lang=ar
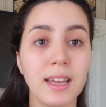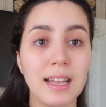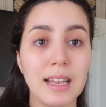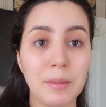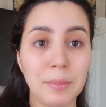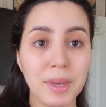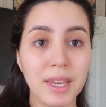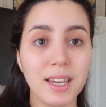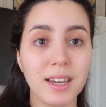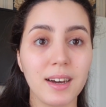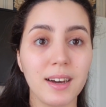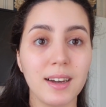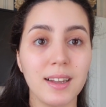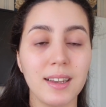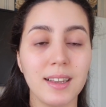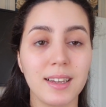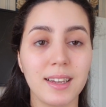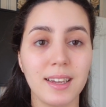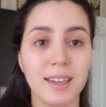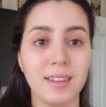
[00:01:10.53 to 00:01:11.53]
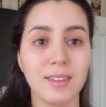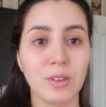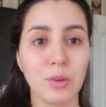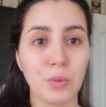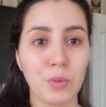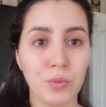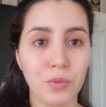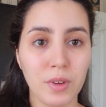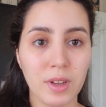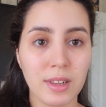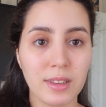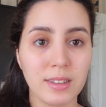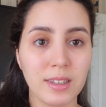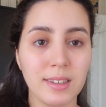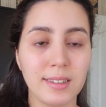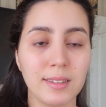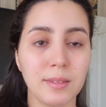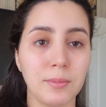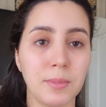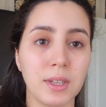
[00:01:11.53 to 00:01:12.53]
الميكا اللي كيزرعوا فيها
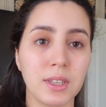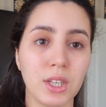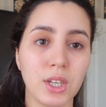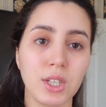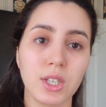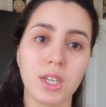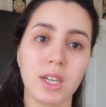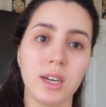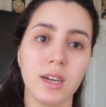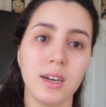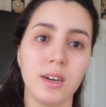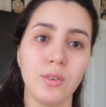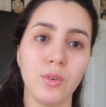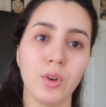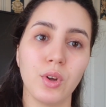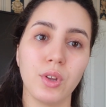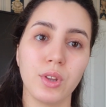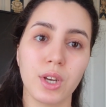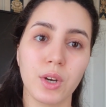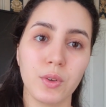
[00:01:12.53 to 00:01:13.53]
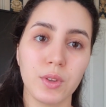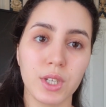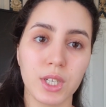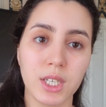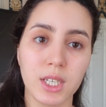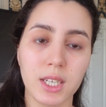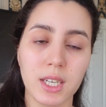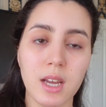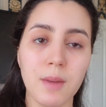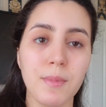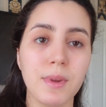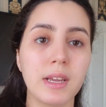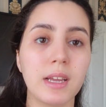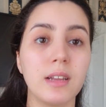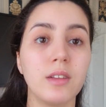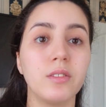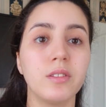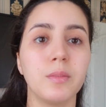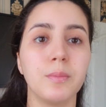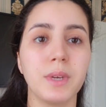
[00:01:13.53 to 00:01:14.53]
تحت المطيشه والخضره وداكشي كامل
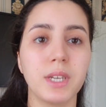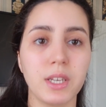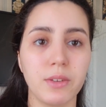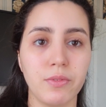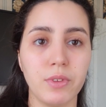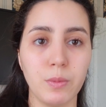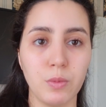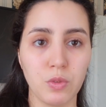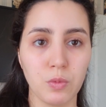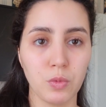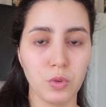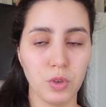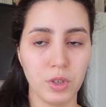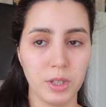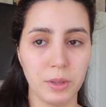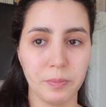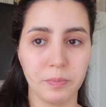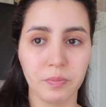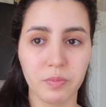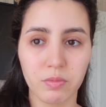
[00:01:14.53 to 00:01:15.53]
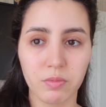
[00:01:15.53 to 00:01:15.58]
كانت ماكين فيه مجموعين